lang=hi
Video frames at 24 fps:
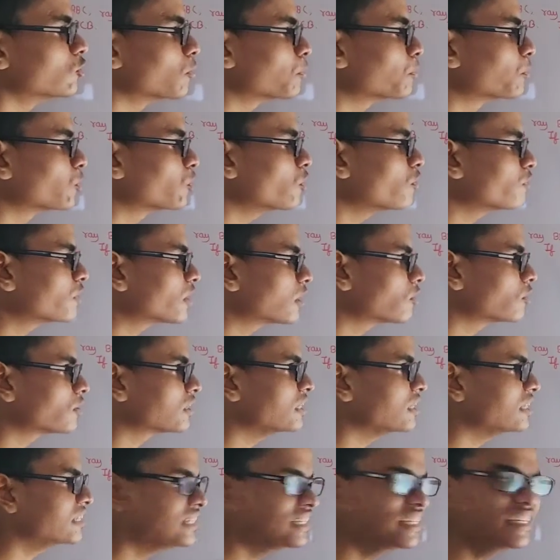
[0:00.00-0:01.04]
तो प्रूव करो
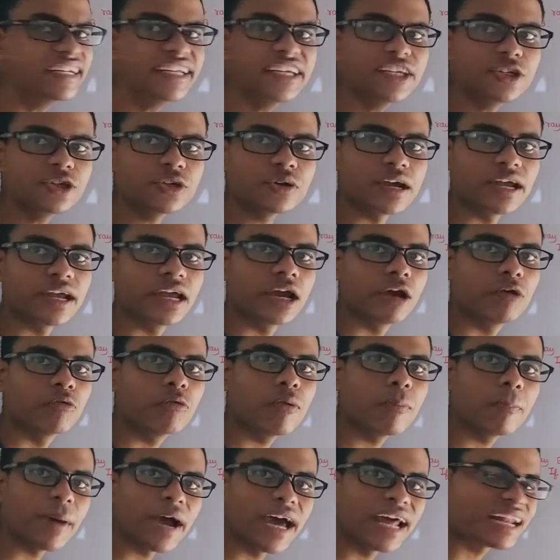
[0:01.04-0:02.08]
कि ईडी e जो है
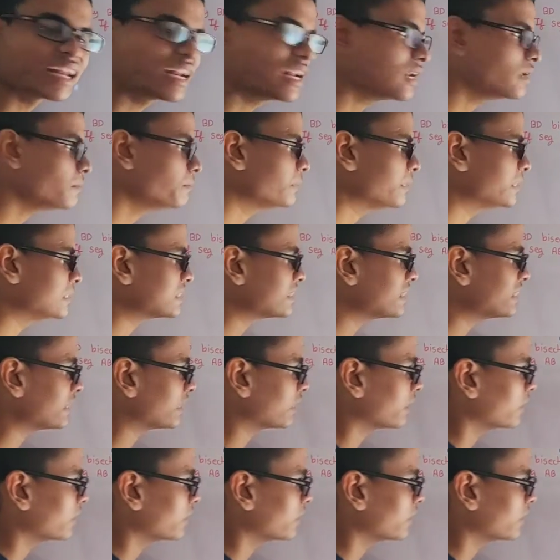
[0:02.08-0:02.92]
वो पैरल है बी सी